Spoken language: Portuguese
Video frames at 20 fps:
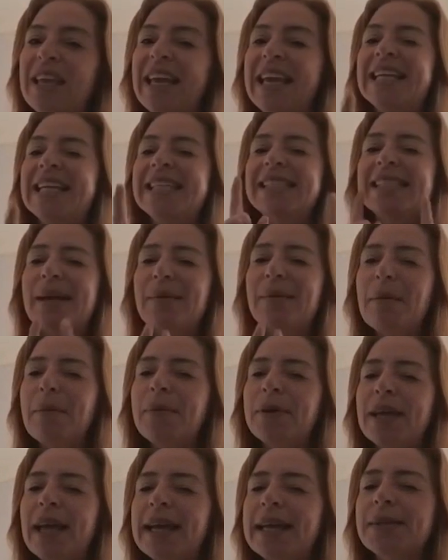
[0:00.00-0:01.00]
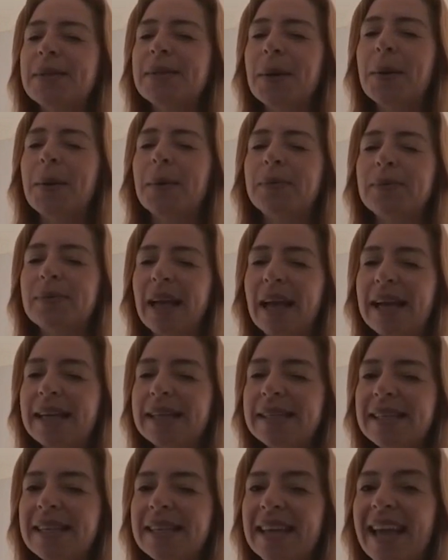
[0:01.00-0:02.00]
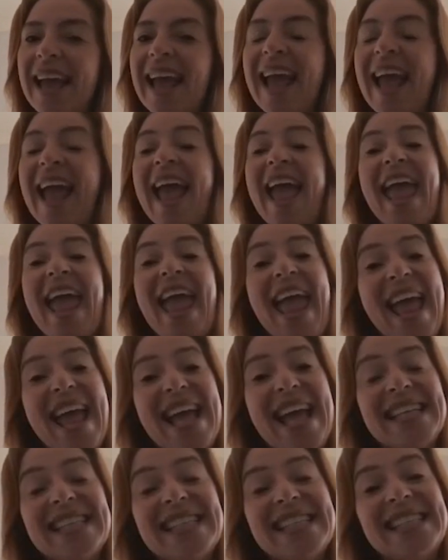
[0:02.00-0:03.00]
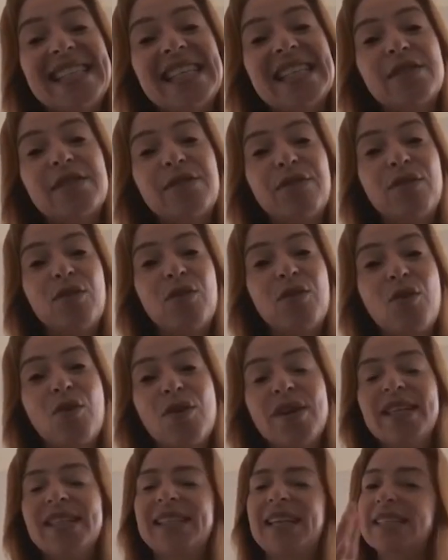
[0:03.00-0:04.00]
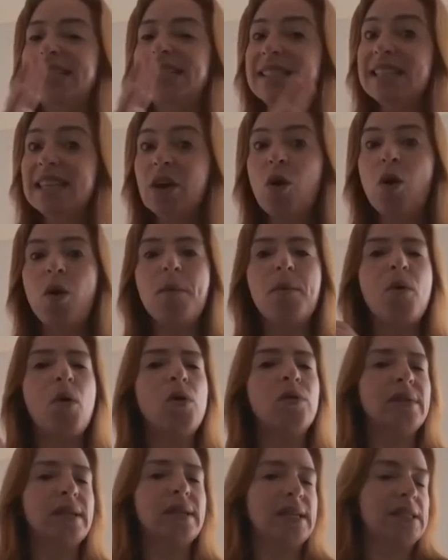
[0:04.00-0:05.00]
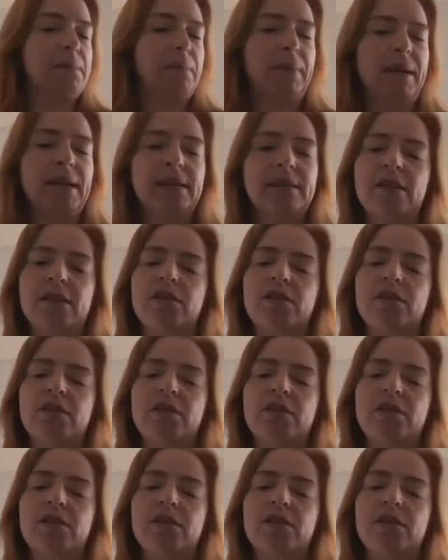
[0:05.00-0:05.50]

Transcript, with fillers: E sabe por que, que isso acontece? Essas flores, assim como outras plantas,